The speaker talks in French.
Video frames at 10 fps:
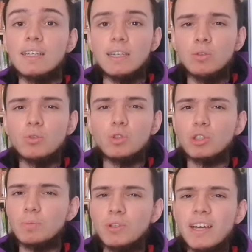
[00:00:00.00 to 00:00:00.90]
Et donc, ce
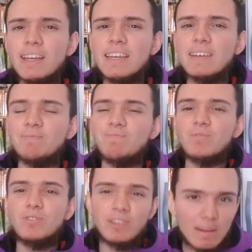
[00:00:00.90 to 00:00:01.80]
championnat est
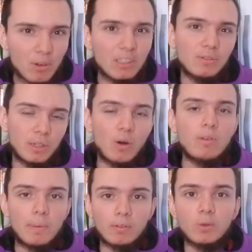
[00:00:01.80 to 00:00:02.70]
vraiment différent, on
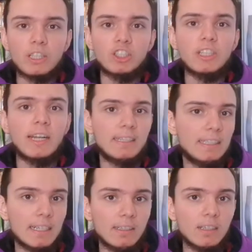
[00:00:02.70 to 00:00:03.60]
va pas se le cacher de la
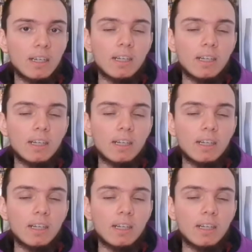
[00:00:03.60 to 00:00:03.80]
Ligue 1.